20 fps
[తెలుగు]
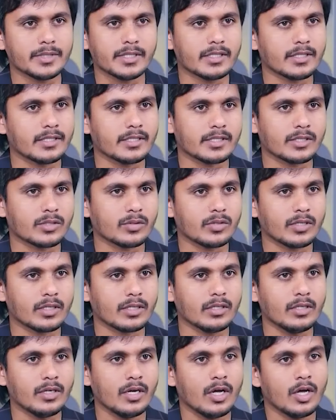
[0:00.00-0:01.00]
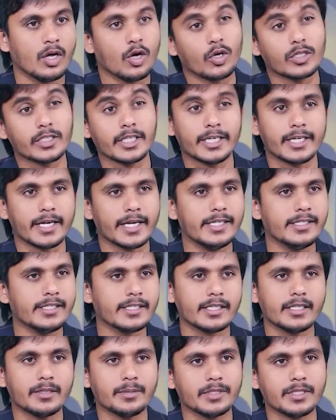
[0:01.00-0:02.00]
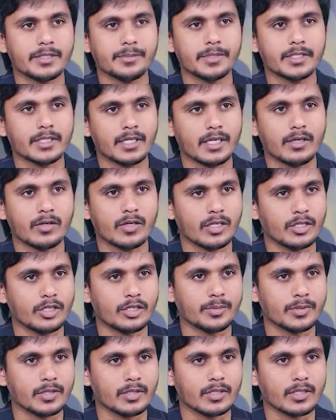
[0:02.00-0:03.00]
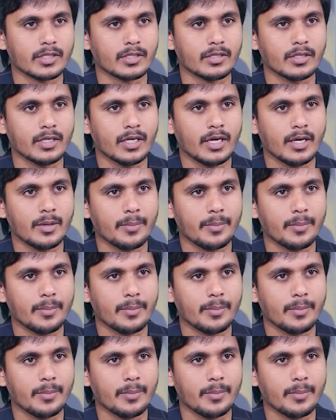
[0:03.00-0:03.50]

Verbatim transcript: అని చెప్పేసి థింక్ చేస్తూ ఉంటారు ఒకసారి ట్రయల్ చేద్దామని చెప్పేసి వెళ్ళే వాళ్ళు ఎంతమంది ఉంటారు